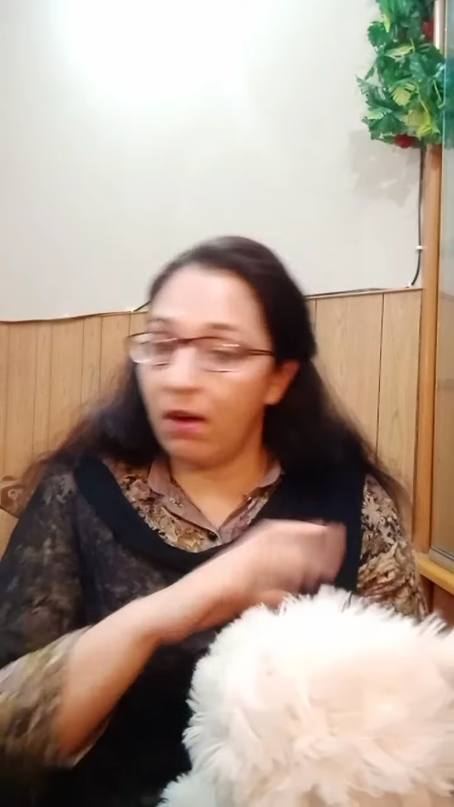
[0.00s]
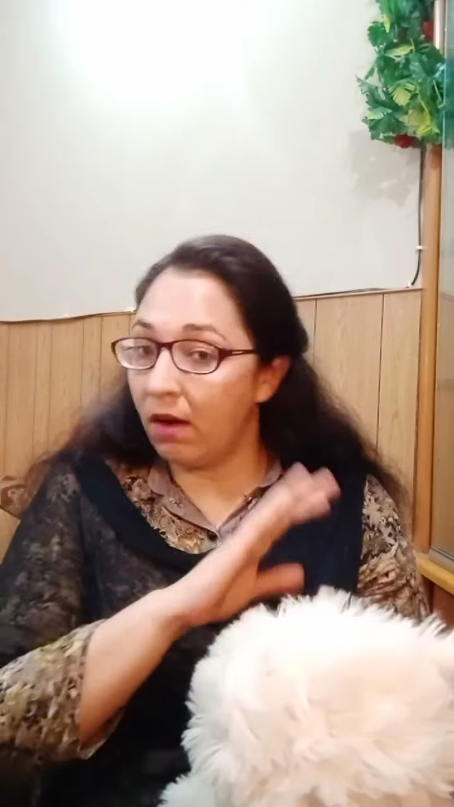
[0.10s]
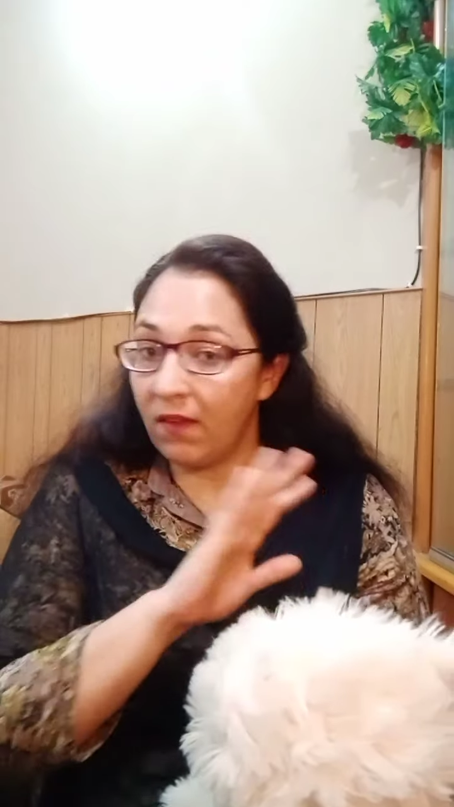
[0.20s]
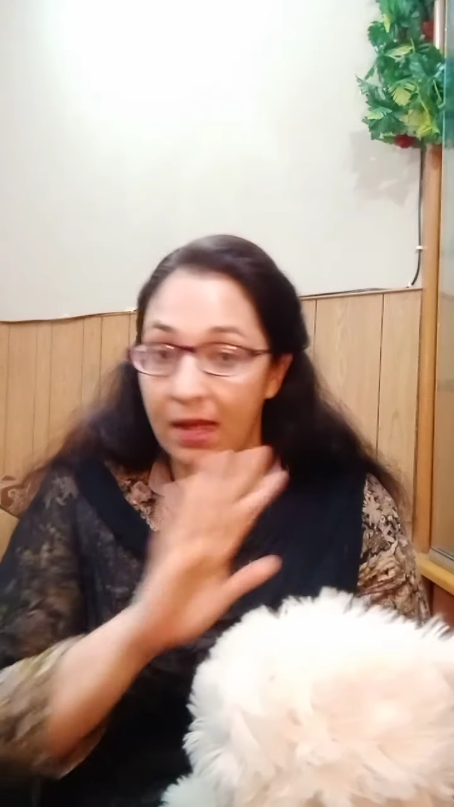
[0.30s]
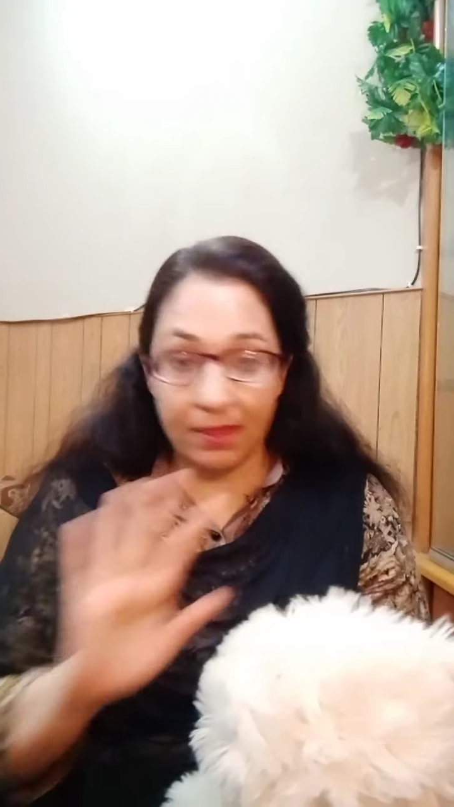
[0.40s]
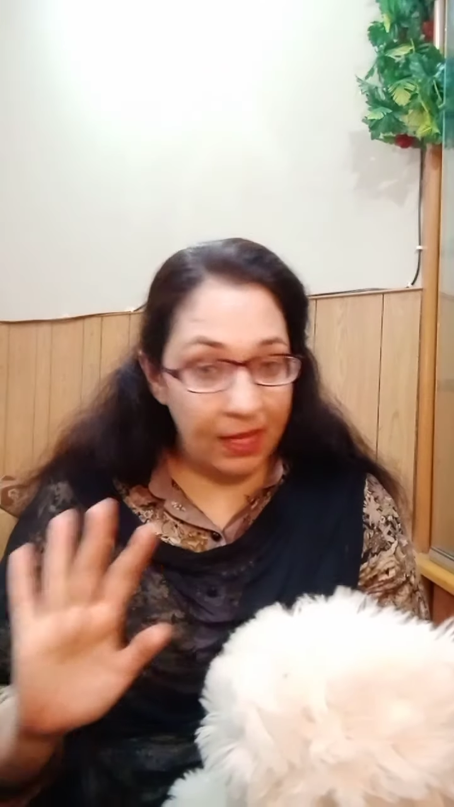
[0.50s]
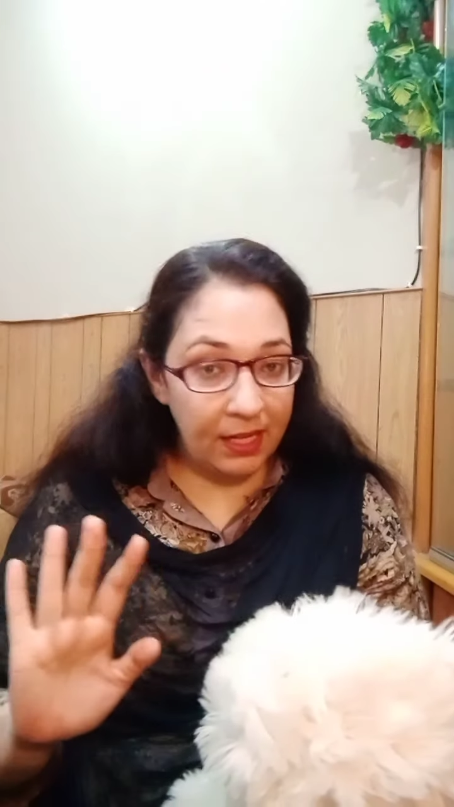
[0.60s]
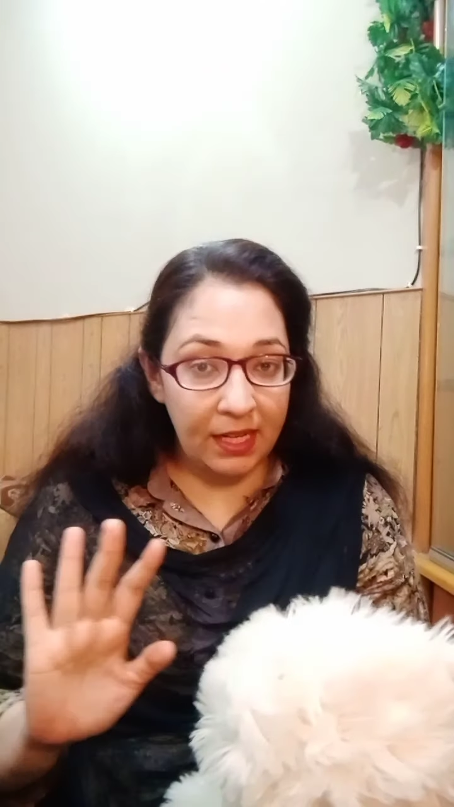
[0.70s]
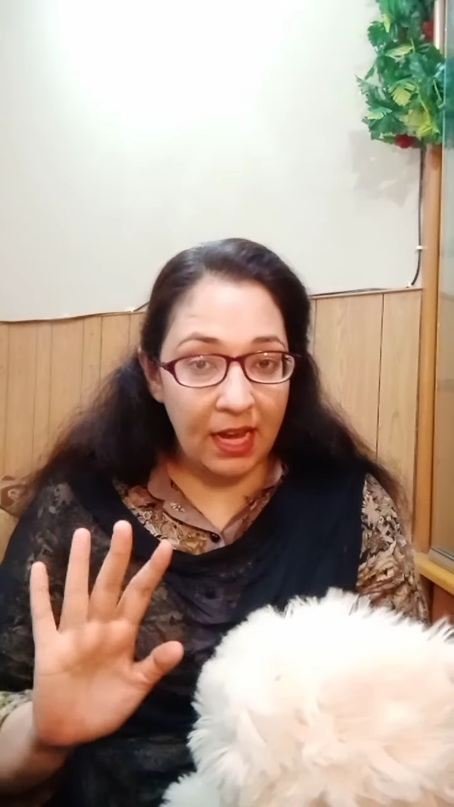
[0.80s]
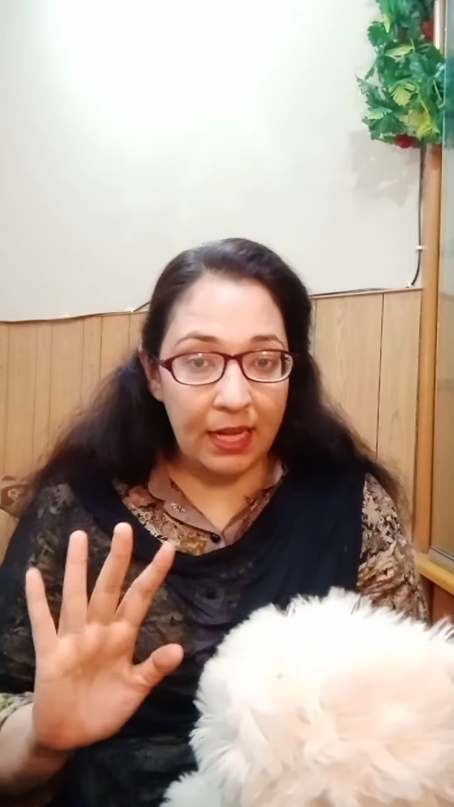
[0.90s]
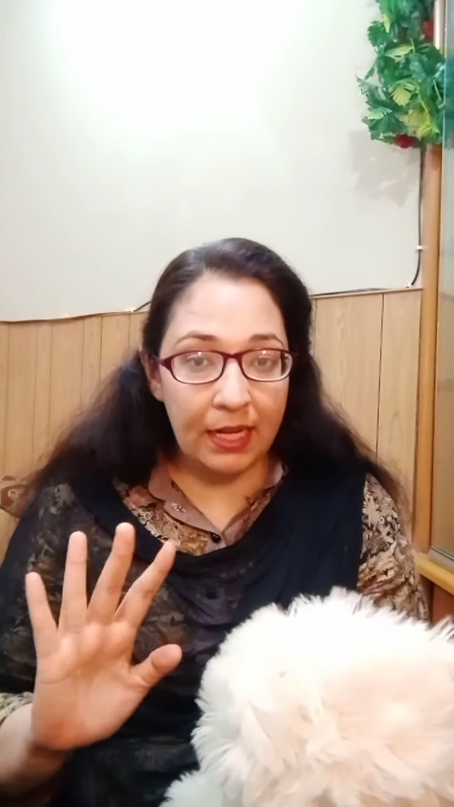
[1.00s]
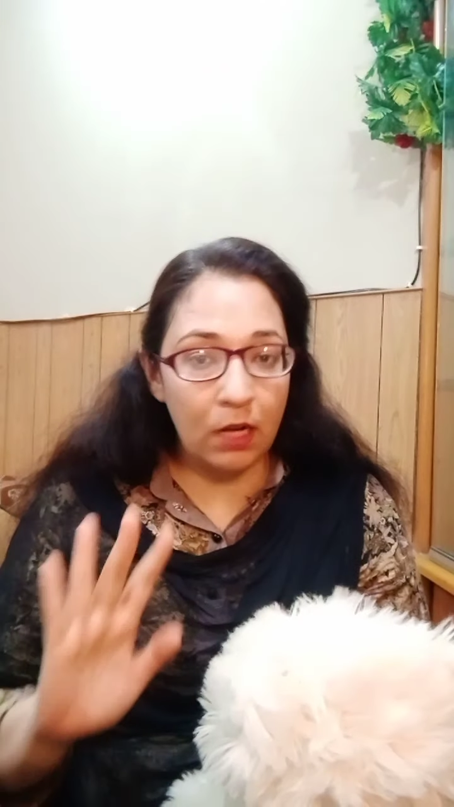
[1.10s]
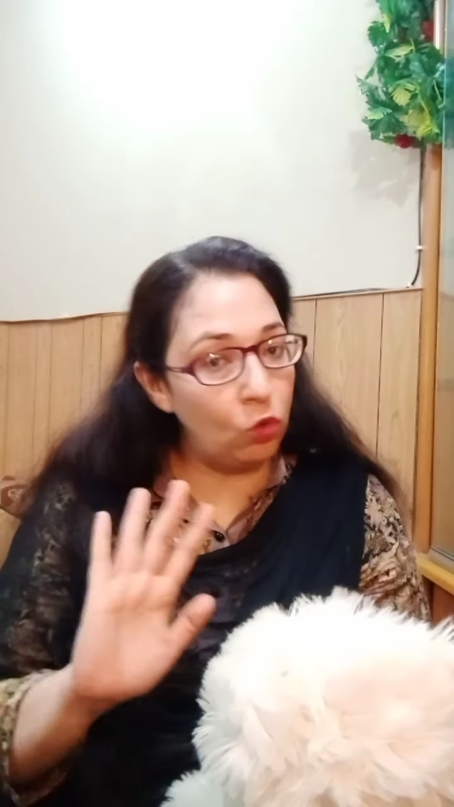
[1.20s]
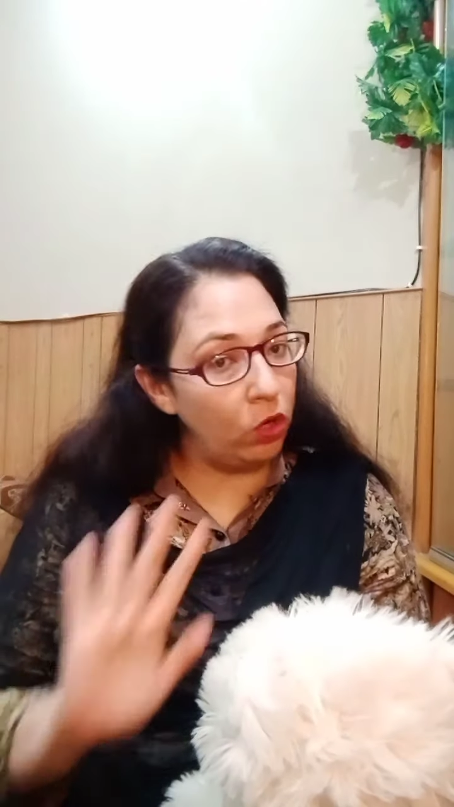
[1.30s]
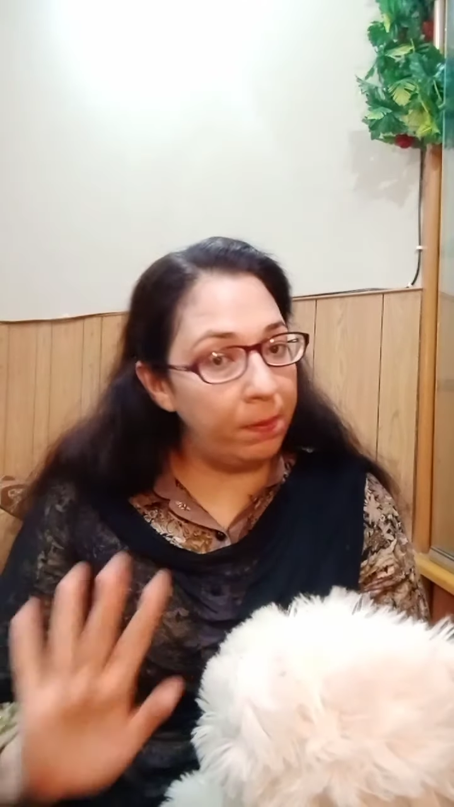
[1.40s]
आवाज़ नहीं निकालेगा
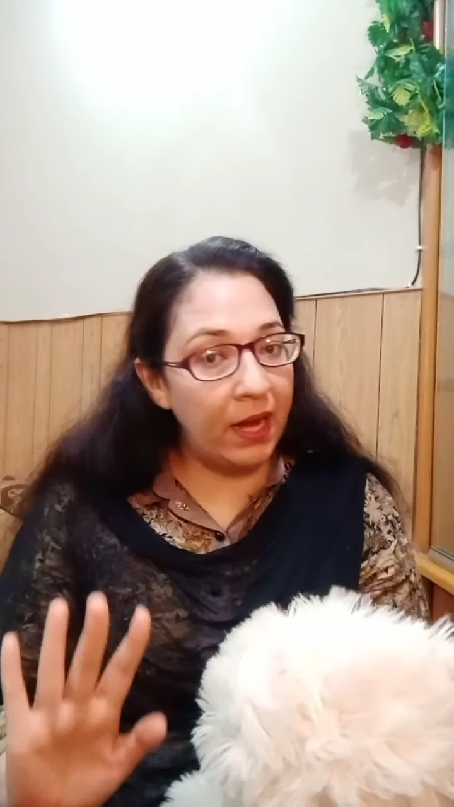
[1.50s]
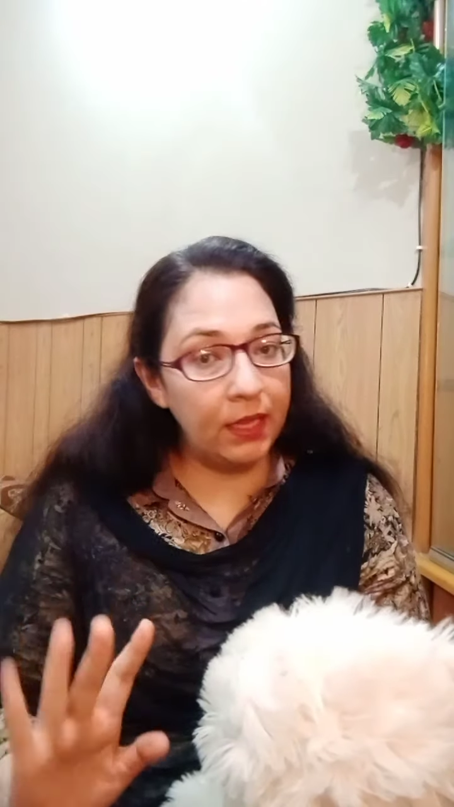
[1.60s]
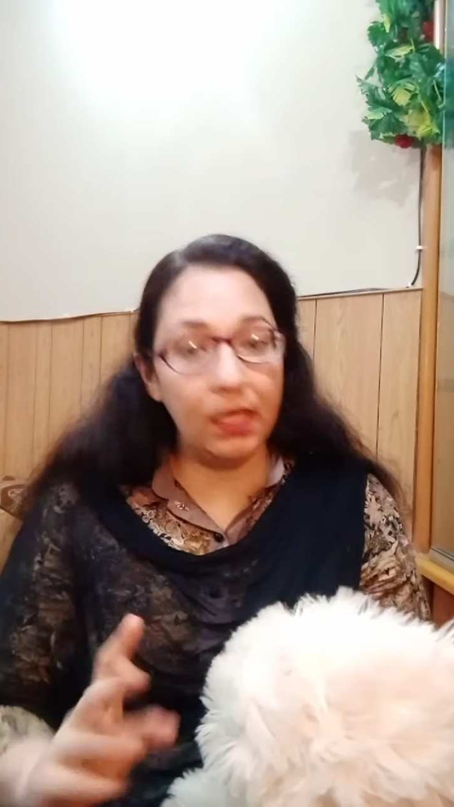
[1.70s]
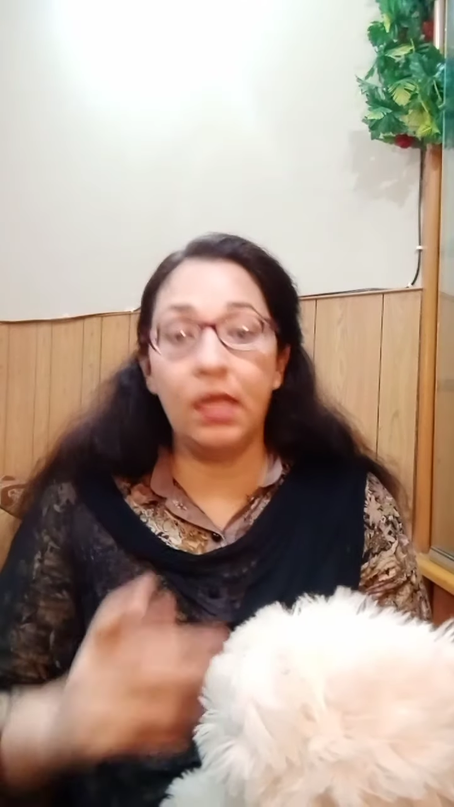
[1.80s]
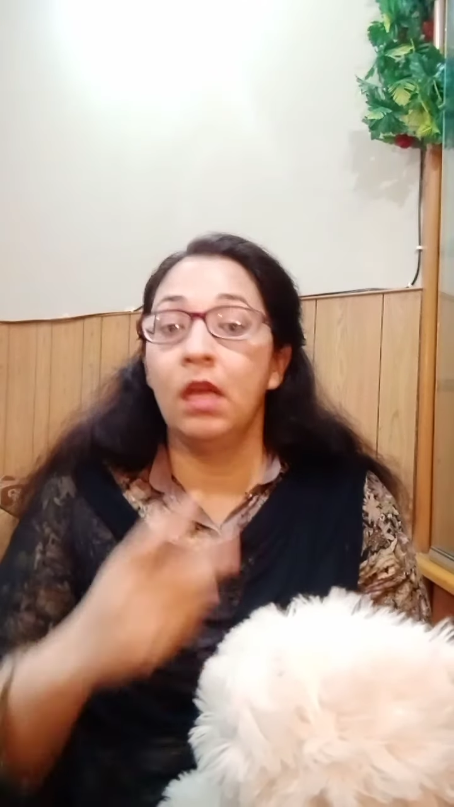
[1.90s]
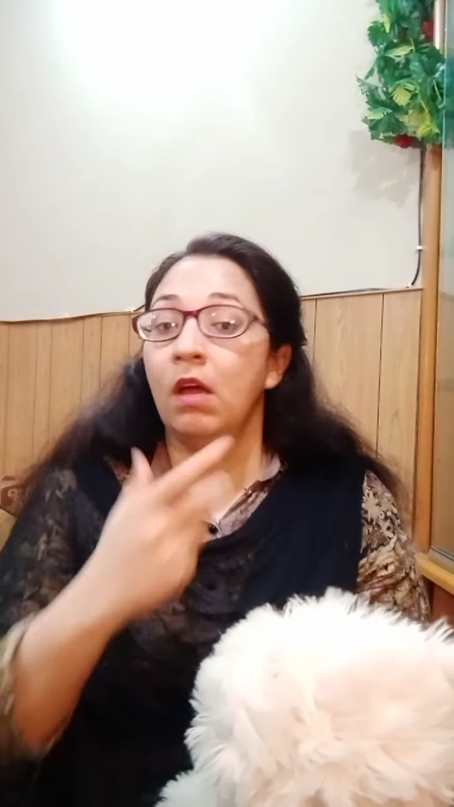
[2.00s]
कोई बात नहीं